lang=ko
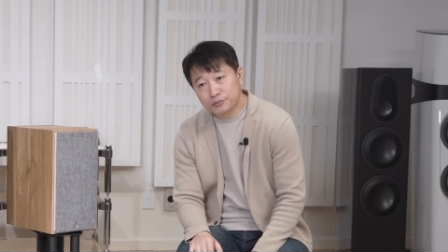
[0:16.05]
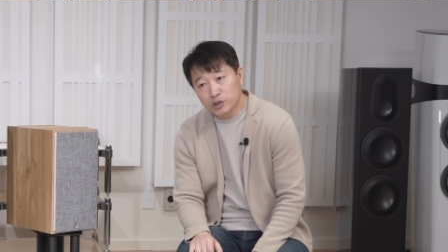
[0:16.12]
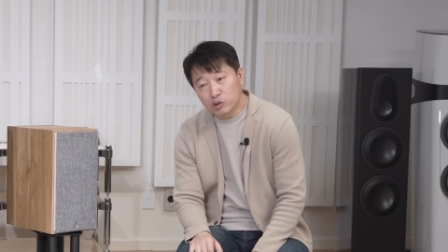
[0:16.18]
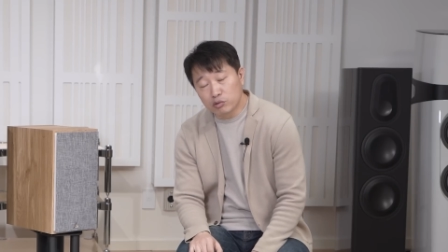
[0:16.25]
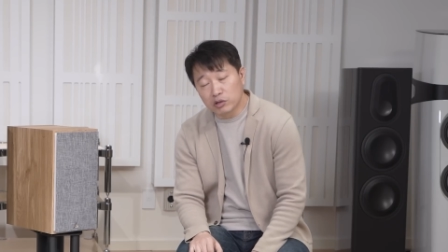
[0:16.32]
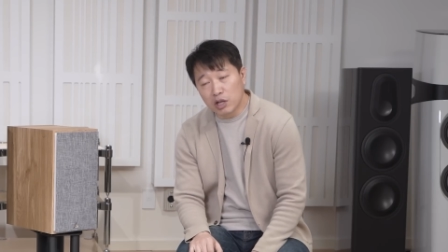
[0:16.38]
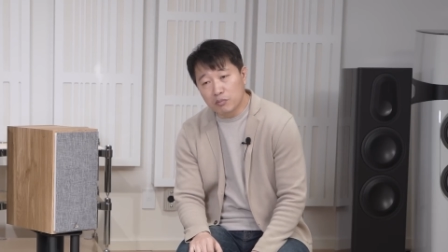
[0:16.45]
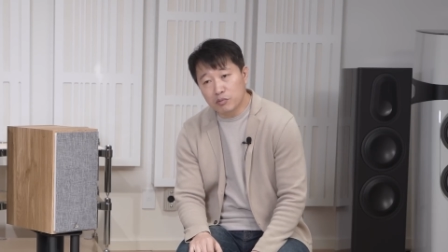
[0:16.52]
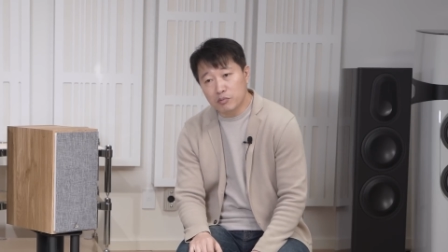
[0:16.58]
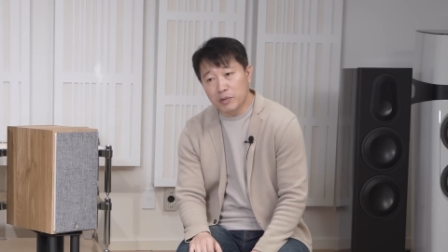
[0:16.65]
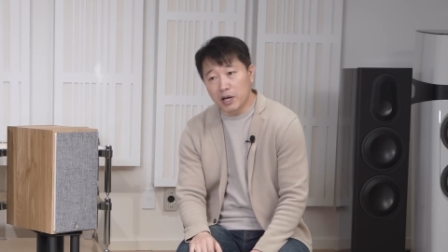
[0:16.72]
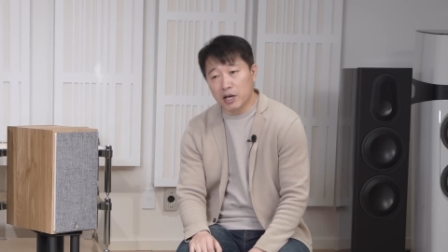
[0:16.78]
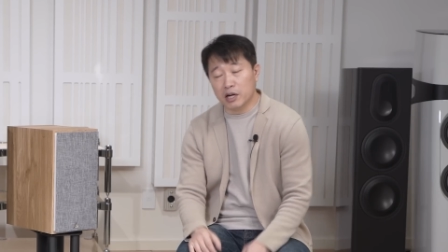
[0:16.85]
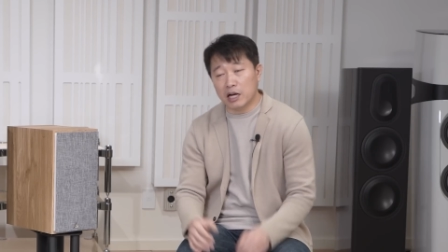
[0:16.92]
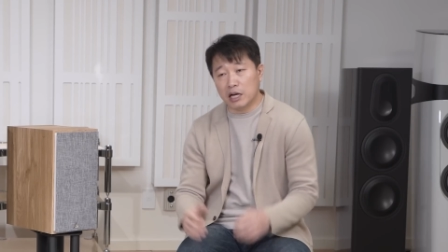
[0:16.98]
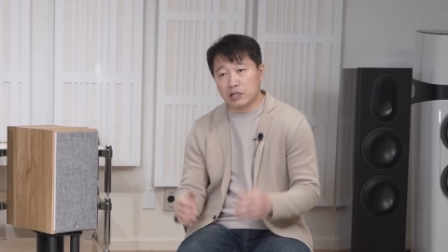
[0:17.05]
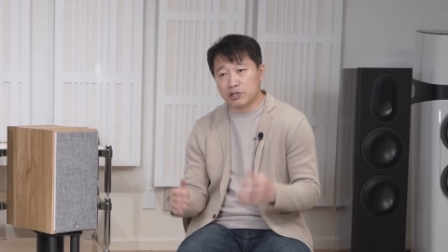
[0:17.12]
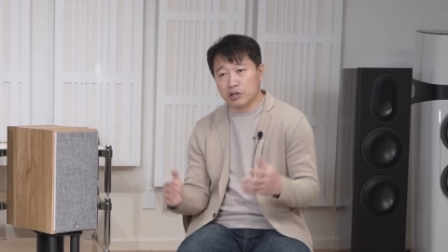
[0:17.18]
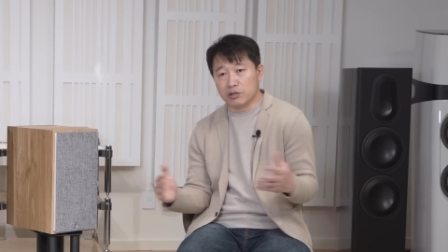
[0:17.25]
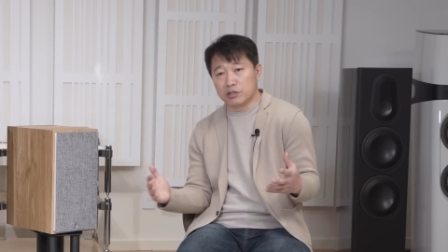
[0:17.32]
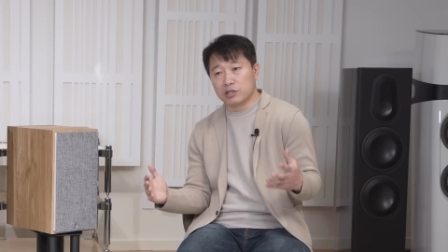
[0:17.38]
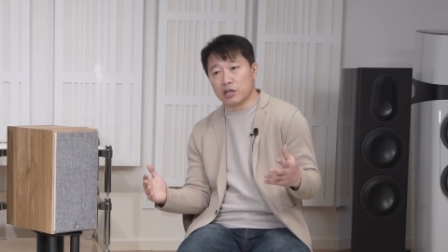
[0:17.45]
국내뿐만 아니라
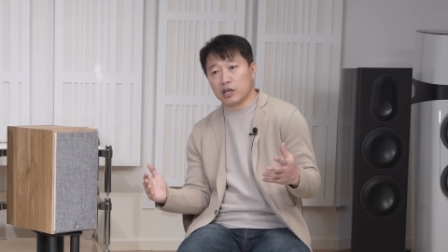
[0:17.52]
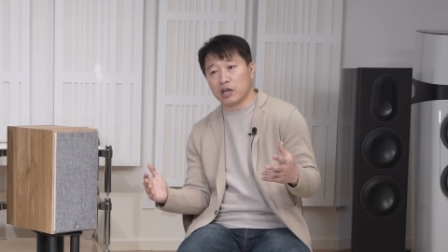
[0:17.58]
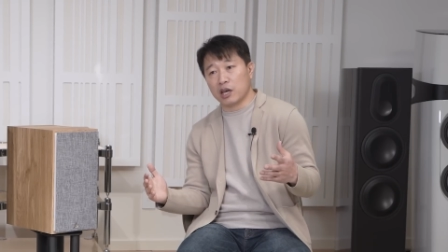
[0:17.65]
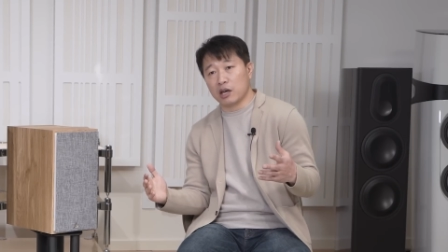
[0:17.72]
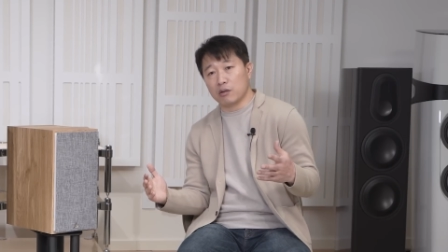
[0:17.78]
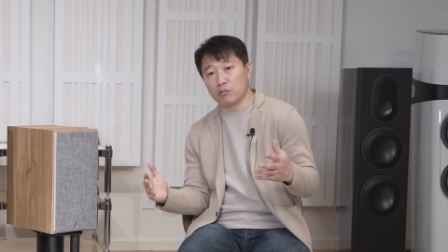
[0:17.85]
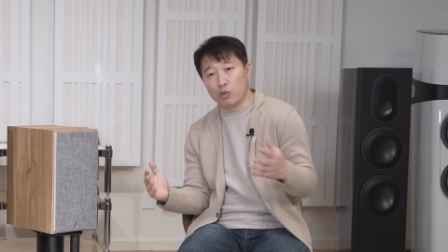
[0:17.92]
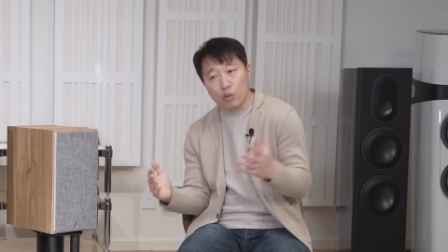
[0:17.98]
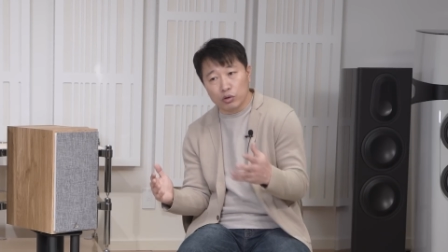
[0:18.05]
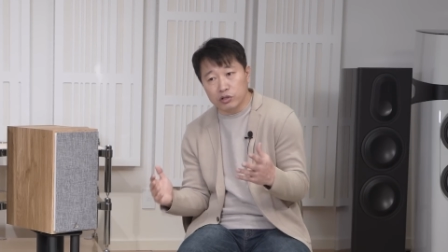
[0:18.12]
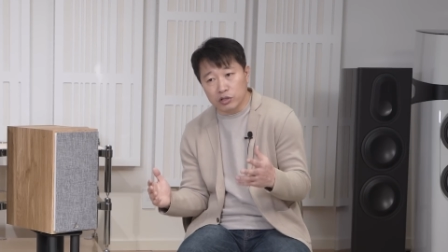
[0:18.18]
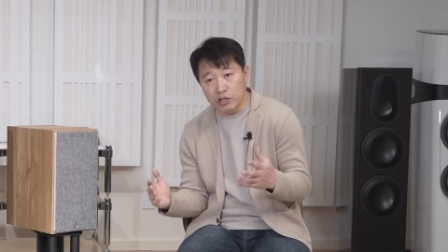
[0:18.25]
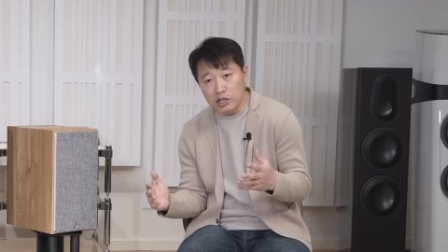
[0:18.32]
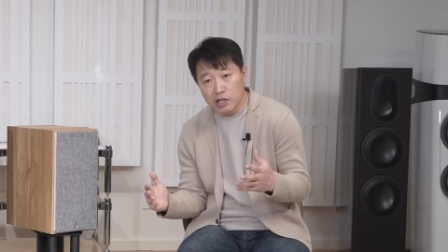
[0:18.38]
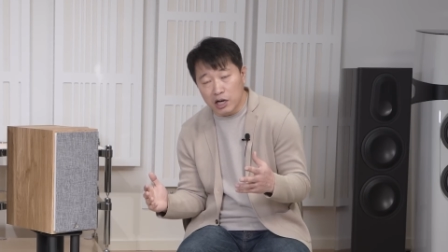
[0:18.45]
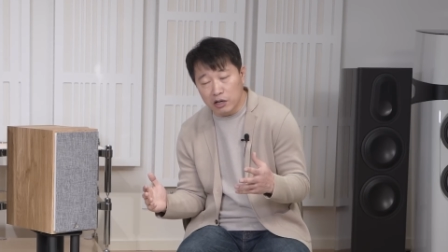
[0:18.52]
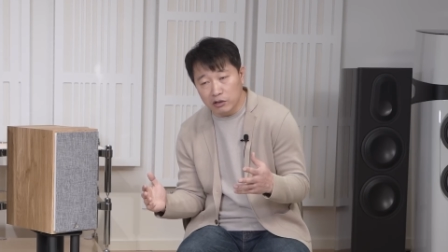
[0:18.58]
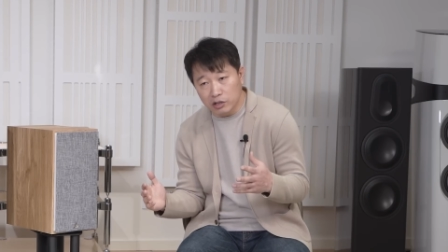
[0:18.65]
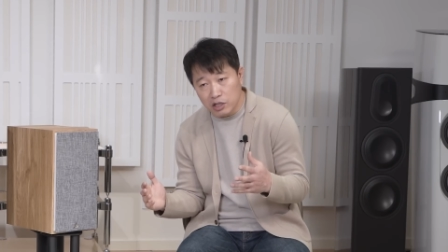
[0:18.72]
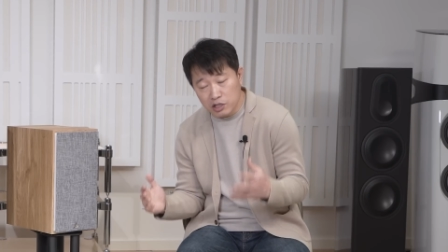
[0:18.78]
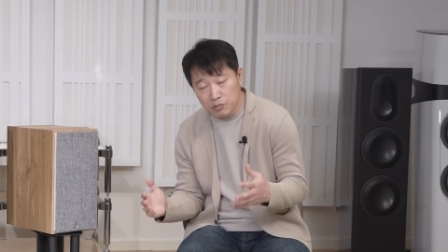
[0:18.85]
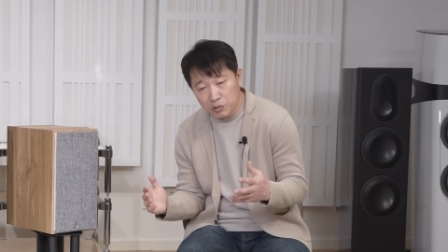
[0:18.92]
전 세계의 모든 이
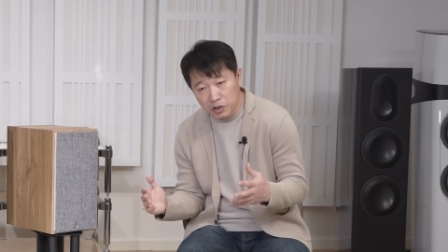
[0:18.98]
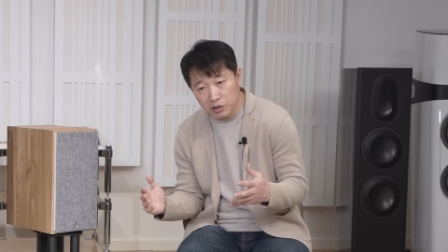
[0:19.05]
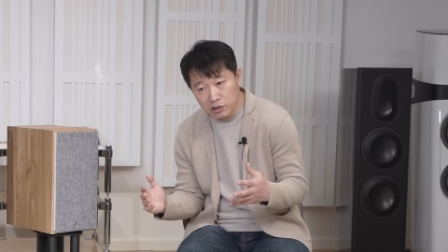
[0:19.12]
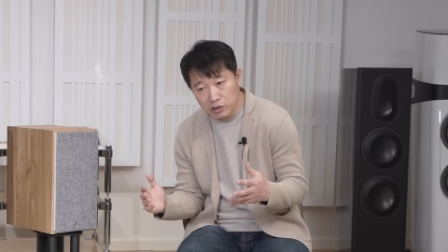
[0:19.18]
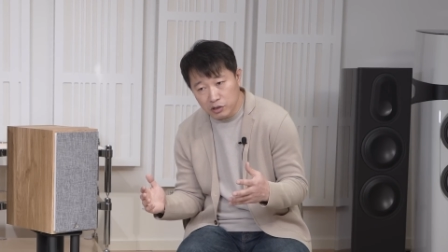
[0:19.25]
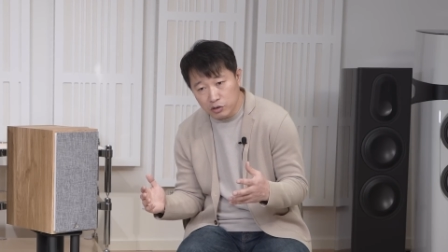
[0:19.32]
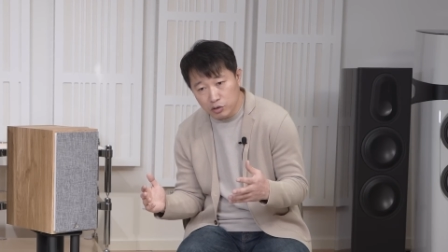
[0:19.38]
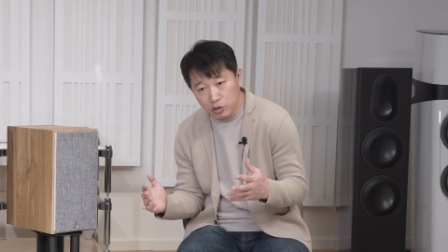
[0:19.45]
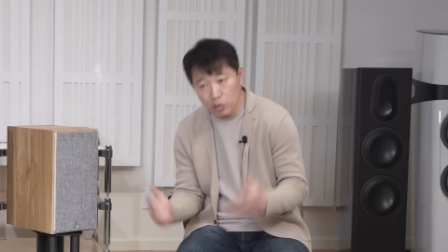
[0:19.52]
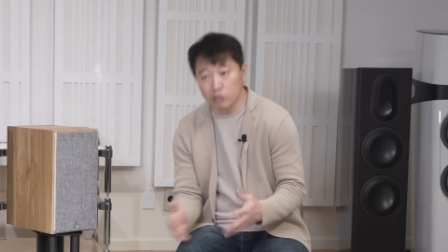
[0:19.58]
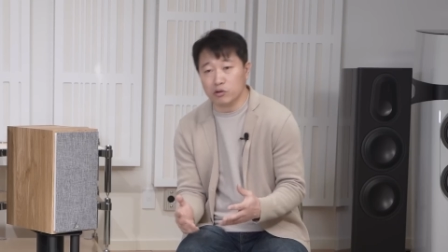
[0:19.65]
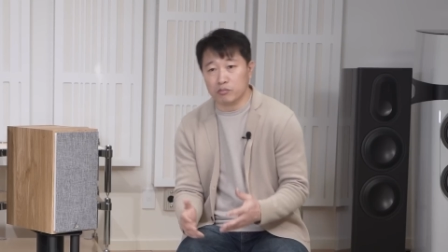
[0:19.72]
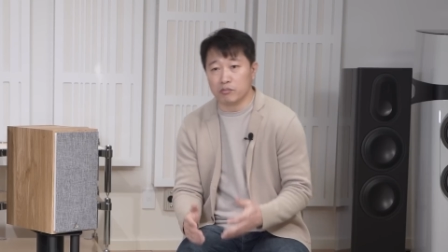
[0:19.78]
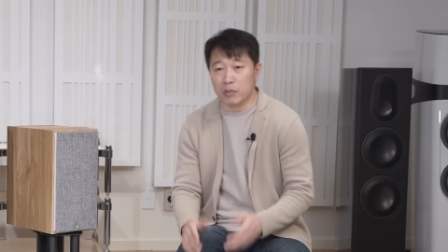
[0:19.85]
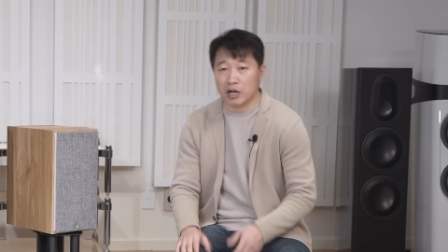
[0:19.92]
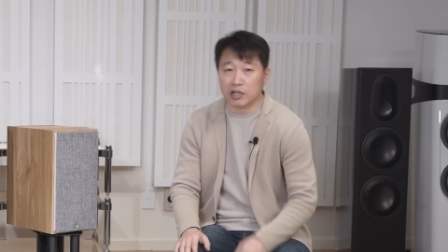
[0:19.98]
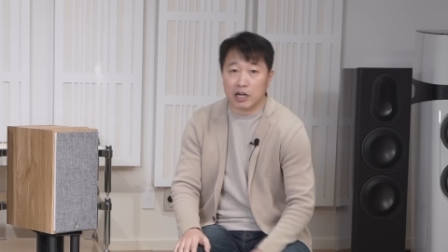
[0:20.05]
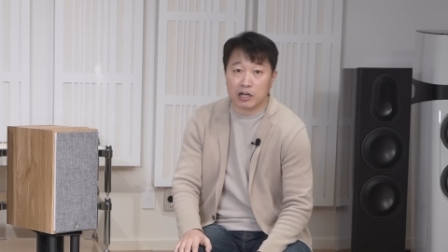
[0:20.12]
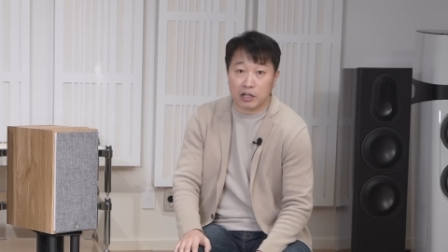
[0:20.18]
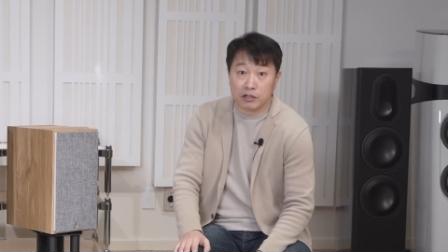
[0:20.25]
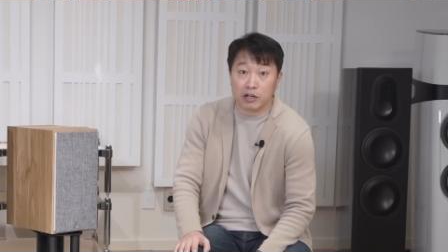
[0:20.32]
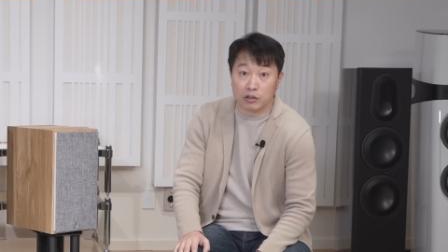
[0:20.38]
가격대의 스피커를
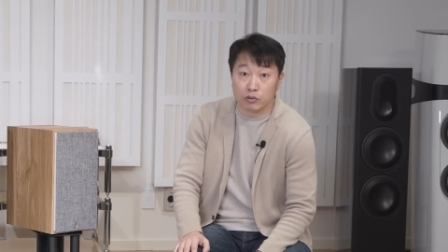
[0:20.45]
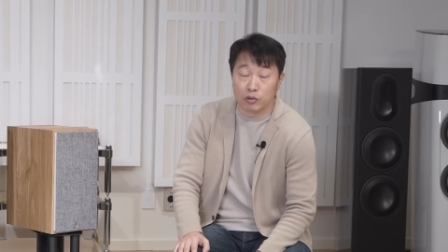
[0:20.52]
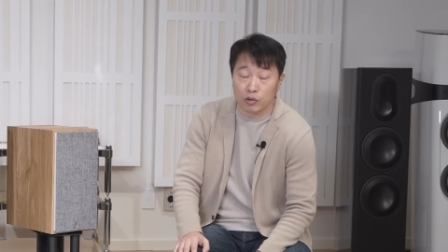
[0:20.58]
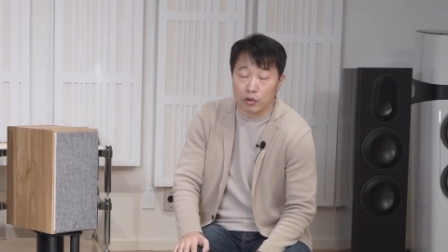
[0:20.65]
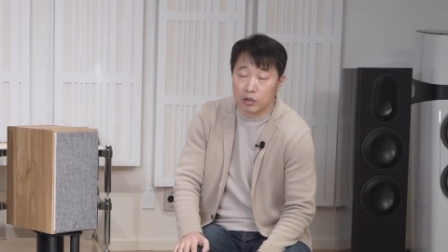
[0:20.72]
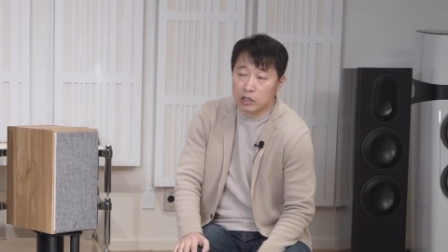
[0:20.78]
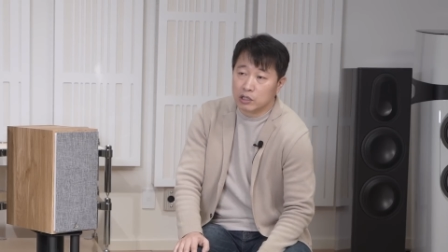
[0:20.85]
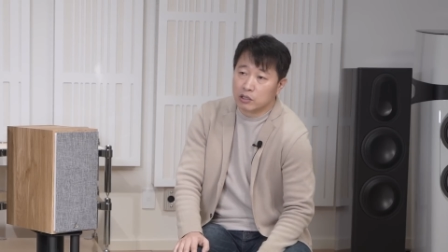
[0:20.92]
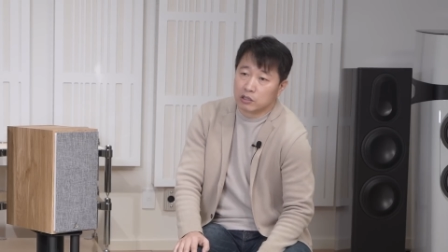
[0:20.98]
총망라를 하더라도